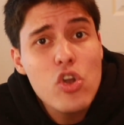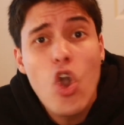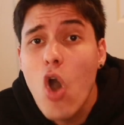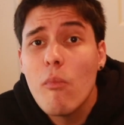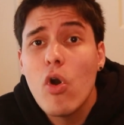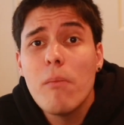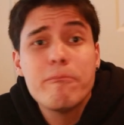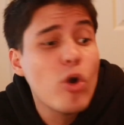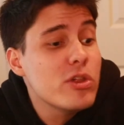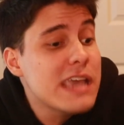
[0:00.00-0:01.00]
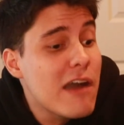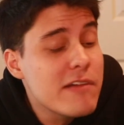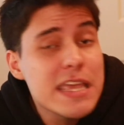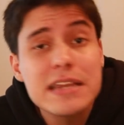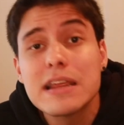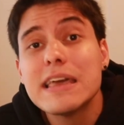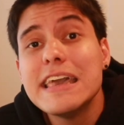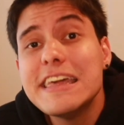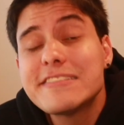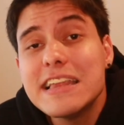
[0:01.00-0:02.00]
cómo podía abrir
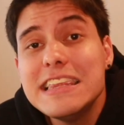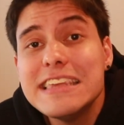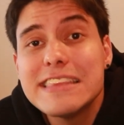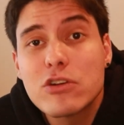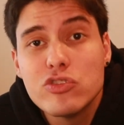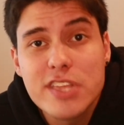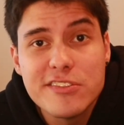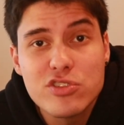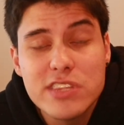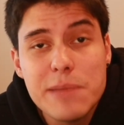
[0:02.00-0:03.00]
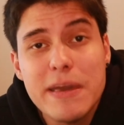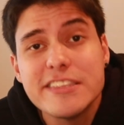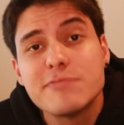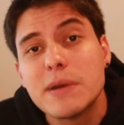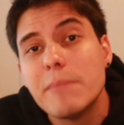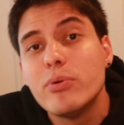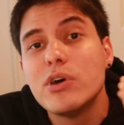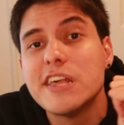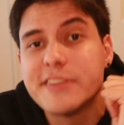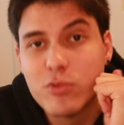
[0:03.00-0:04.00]
estas líneas de contención del Betis para
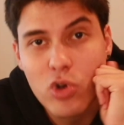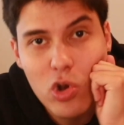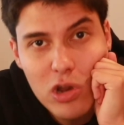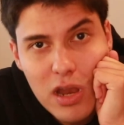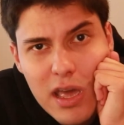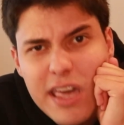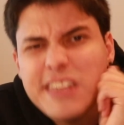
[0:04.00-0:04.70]
poder hacer un gol.